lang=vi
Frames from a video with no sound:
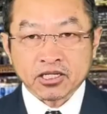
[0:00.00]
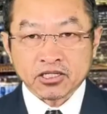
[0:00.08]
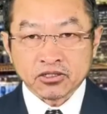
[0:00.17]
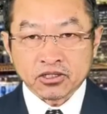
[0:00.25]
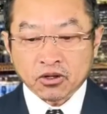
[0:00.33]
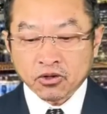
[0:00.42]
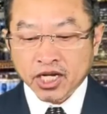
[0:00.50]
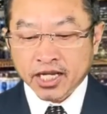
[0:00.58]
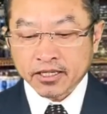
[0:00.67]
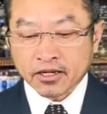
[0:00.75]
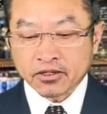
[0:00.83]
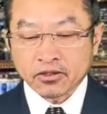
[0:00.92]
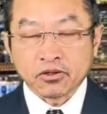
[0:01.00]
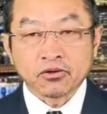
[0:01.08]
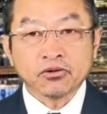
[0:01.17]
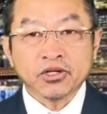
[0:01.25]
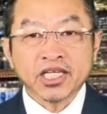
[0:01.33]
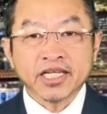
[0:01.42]
sự tàu xa tờ trong
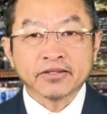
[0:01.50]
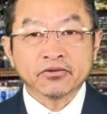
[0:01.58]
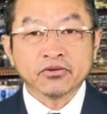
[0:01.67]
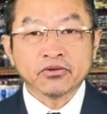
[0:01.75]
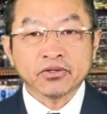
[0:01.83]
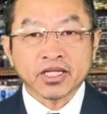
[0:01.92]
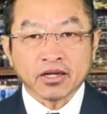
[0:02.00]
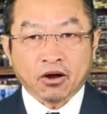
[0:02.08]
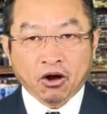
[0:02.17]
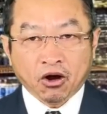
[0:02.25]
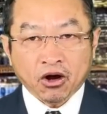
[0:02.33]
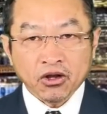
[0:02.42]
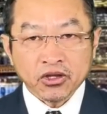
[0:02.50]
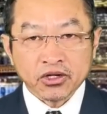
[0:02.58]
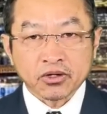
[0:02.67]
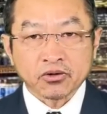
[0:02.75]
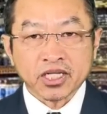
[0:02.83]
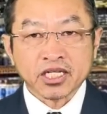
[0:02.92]
đầu ý lý đâu nút tỷ o nhớ
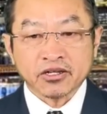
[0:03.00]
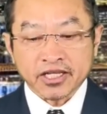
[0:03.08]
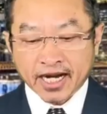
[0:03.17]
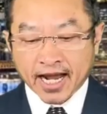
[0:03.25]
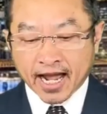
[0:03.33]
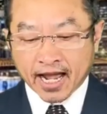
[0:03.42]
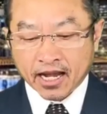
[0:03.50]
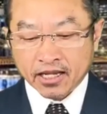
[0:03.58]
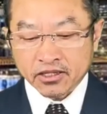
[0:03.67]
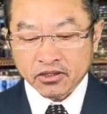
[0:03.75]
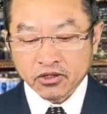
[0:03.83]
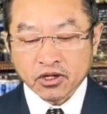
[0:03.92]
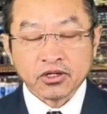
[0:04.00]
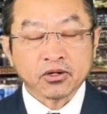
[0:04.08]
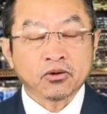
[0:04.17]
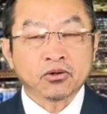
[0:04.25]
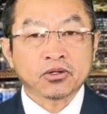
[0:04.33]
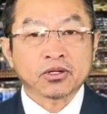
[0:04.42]
trâu tế chuyển nhá là nhớ
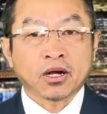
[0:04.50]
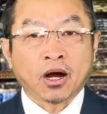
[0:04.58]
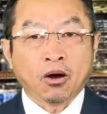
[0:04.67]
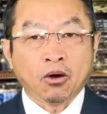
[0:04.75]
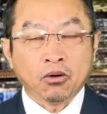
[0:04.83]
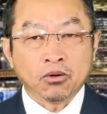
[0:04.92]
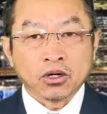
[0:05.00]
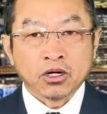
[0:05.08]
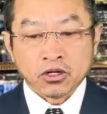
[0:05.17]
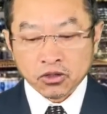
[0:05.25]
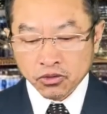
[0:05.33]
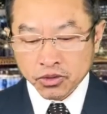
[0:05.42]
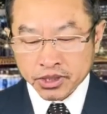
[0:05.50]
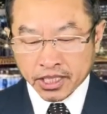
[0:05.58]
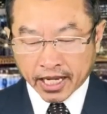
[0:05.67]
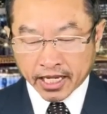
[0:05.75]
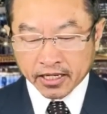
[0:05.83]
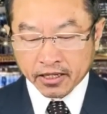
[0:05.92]
trâu hậu lũ
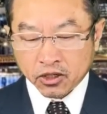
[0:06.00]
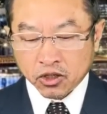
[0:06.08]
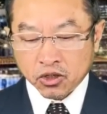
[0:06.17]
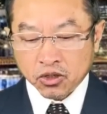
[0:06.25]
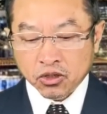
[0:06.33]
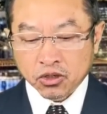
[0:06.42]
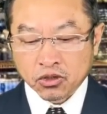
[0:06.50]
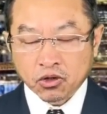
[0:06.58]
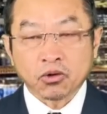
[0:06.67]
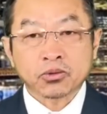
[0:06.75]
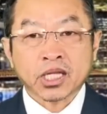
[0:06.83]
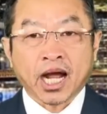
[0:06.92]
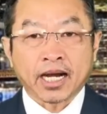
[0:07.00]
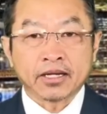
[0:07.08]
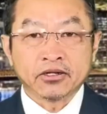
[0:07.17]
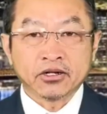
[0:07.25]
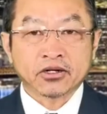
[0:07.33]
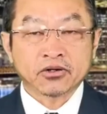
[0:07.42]
sành tròn thành
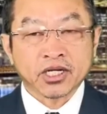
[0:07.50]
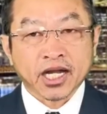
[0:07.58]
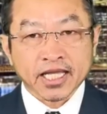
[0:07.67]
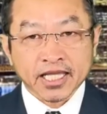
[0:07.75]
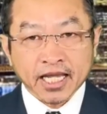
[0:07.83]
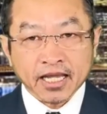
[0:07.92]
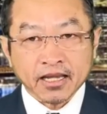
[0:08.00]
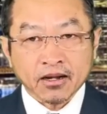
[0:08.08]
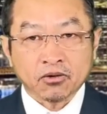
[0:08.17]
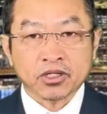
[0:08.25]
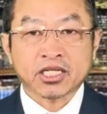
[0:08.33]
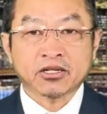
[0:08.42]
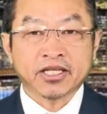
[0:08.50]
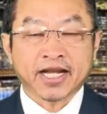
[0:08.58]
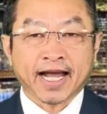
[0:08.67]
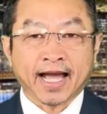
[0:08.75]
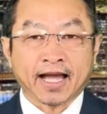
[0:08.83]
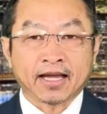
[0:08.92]
nhớ trong sắc tê họ thì chuyện nhà
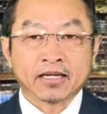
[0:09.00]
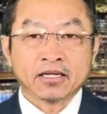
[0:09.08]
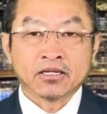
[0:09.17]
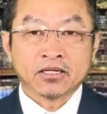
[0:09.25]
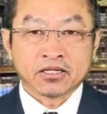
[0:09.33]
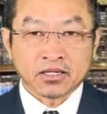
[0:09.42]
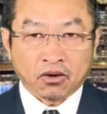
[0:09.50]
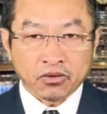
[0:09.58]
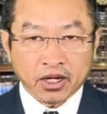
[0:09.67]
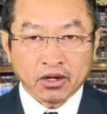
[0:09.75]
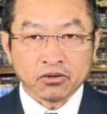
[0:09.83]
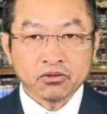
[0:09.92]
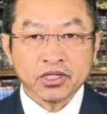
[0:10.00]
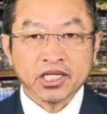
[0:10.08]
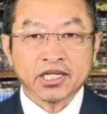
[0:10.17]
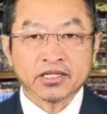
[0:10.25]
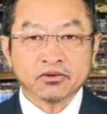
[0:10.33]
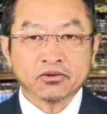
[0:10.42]
là tròn đời lũ ý
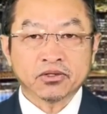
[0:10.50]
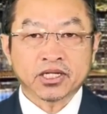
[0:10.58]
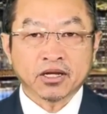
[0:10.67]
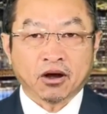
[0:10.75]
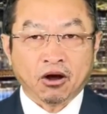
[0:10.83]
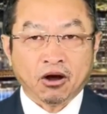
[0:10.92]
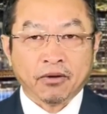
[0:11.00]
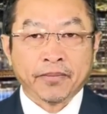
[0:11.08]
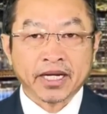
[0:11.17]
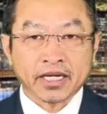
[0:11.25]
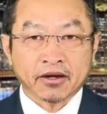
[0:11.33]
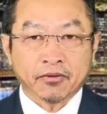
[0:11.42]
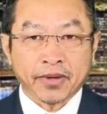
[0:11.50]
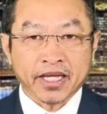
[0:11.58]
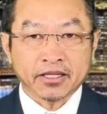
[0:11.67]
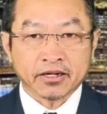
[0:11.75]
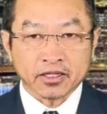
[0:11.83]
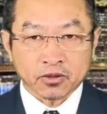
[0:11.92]
liền đâu thì ở bà nâng gấu
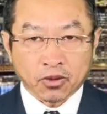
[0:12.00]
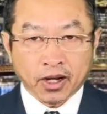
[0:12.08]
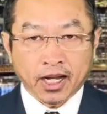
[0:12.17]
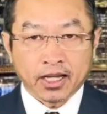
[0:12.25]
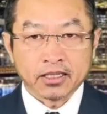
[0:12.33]
bên nó to